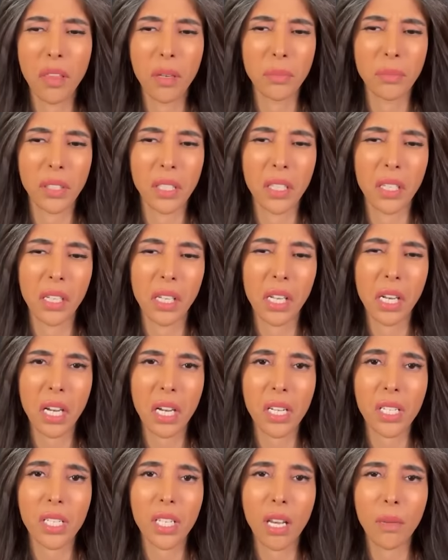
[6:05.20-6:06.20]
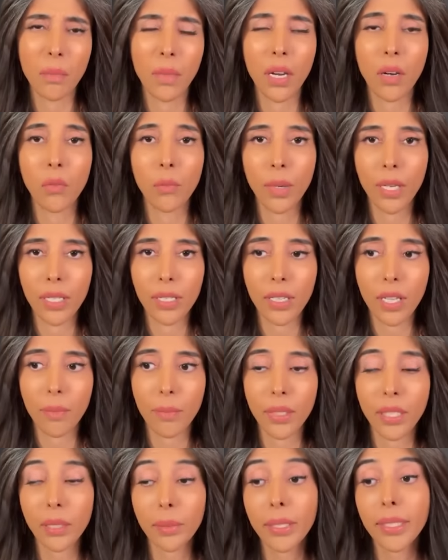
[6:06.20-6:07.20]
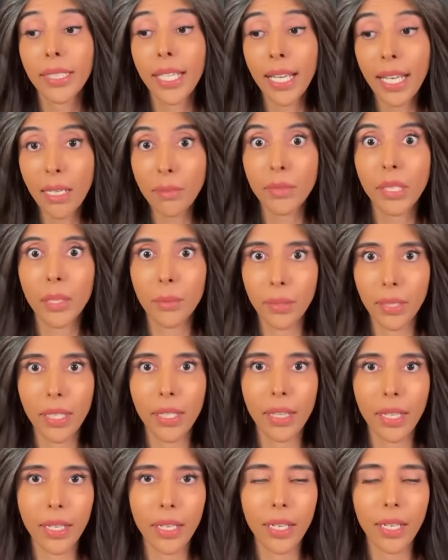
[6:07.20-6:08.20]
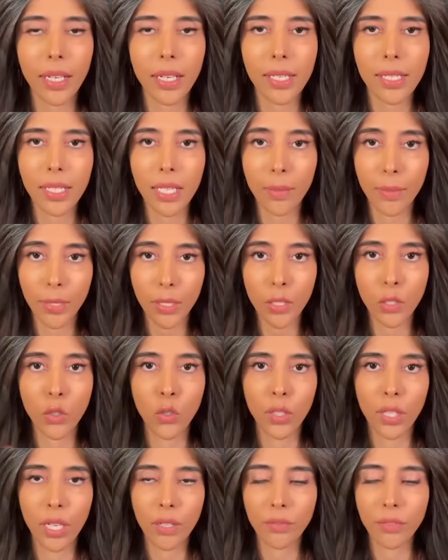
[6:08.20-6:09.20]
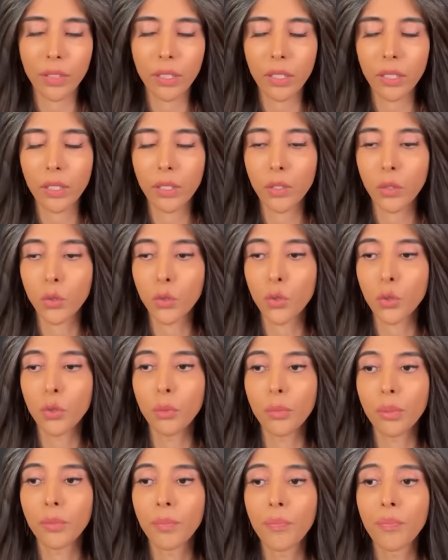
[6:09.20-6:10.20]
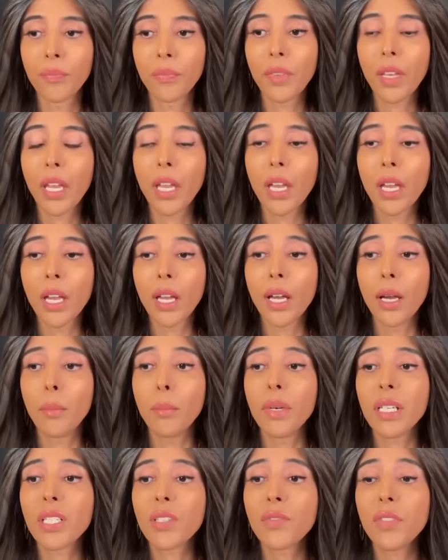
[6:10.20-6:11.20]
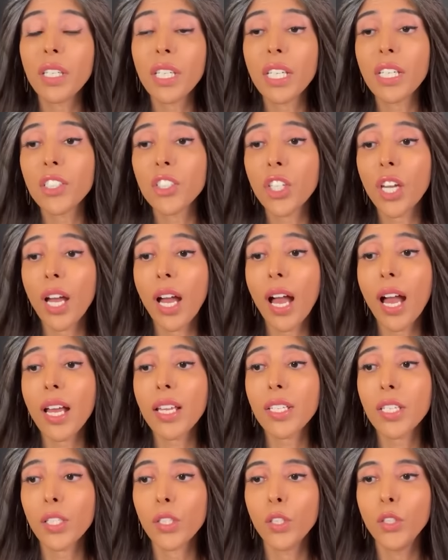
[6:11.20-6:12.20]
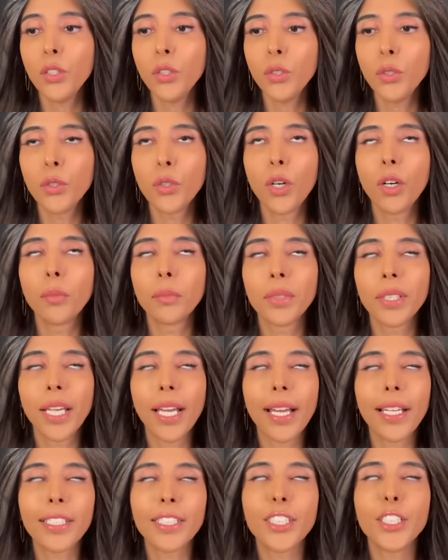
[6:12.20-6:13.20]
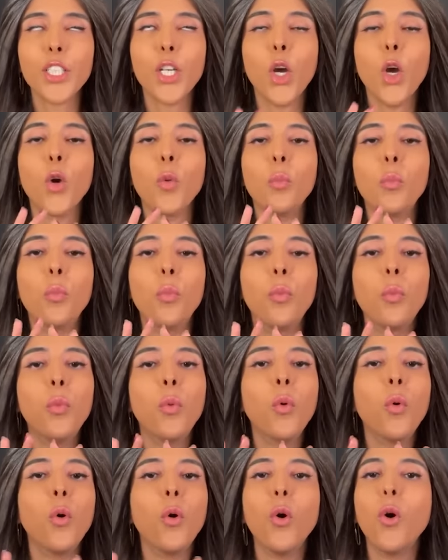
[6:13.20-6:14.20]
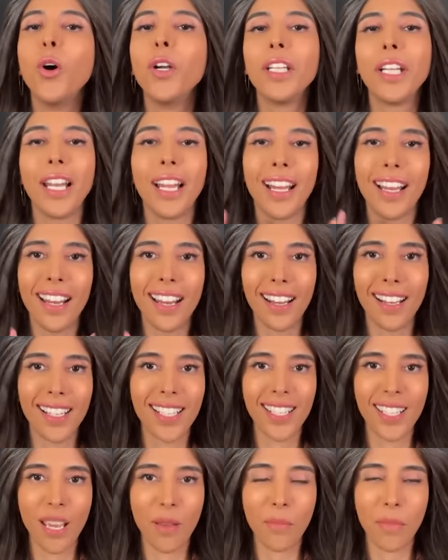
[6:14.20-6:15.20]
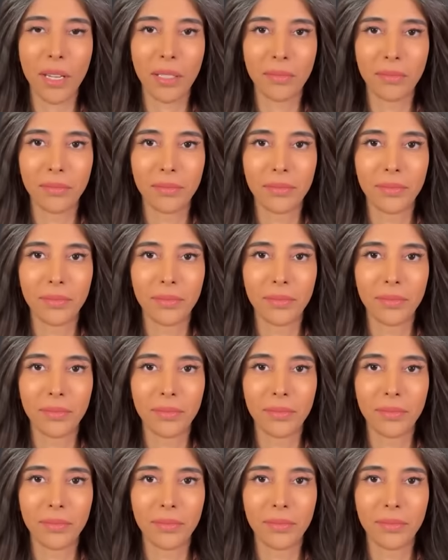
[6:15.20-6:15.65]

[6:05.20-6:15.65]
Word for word: بالضبط اذا العلاقة سامة او ما هي سامة، طبعا تكلمت قبل كذا عن العلاقة السامة تلقونها في اليوتيوب. بس في اشخاص عندهم يعني يحبون العلاقة السامة.